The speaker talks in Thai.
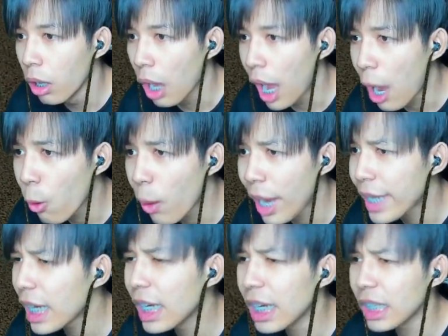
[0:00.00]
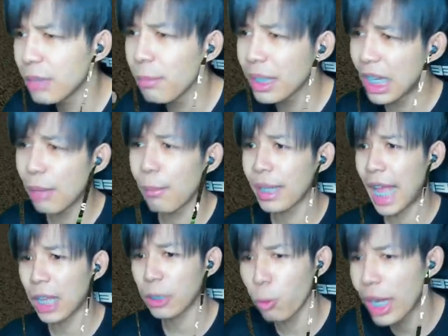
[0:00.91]
เอาไอเอ๋อนี่มึงเดินมา
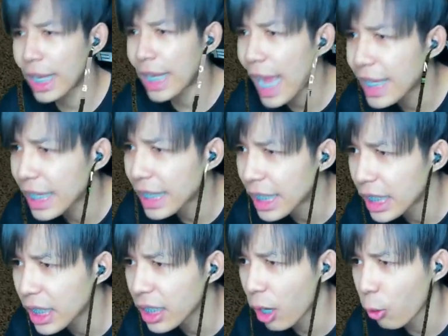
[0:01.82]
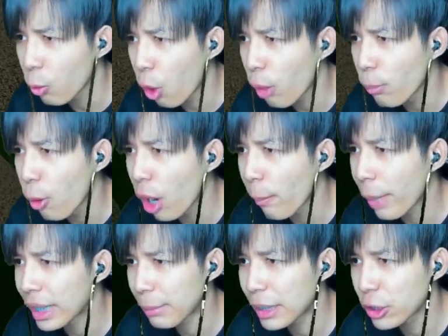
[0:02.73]
ลัดกูง่ายๆอย่างนี้เลยเหรอ กูคอมโบกับมั
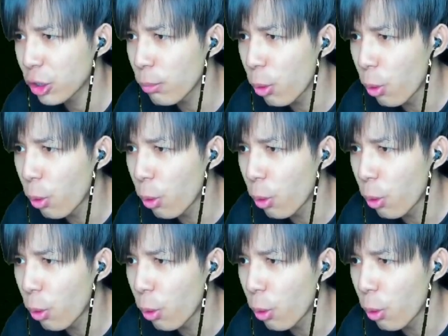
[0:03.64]
นเป็นชั่วโมง